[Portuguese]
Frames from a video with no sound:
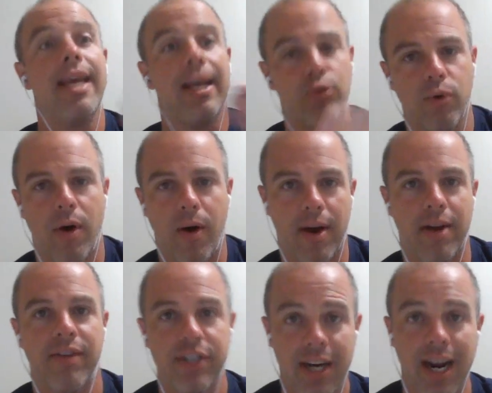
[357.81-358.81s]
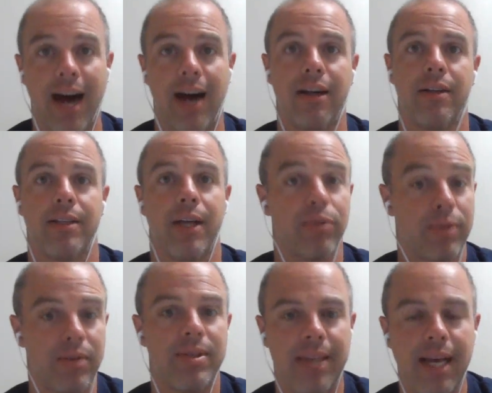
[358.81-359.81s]
E a tua hora vai chegar, tá? Eu
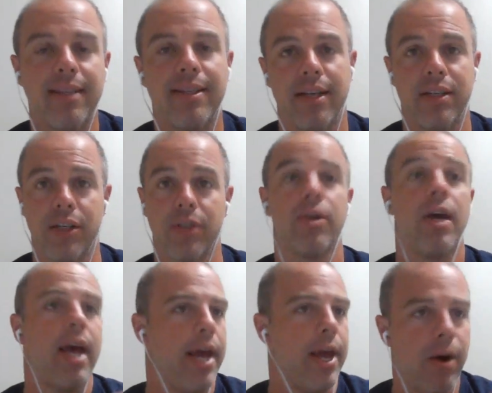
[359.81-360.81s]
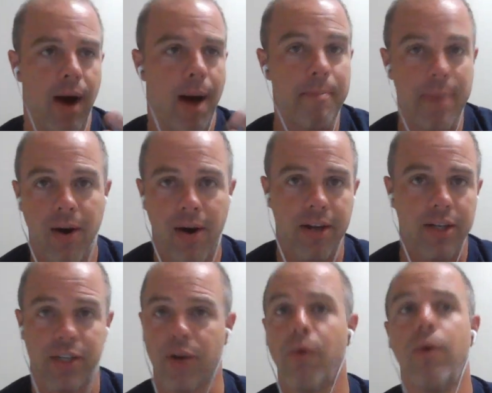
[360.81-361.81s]
tenho certeza disso. Eu, a minha hora
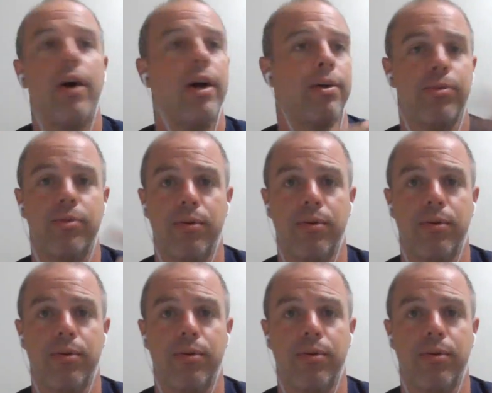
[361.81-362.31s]
já chegou, eu não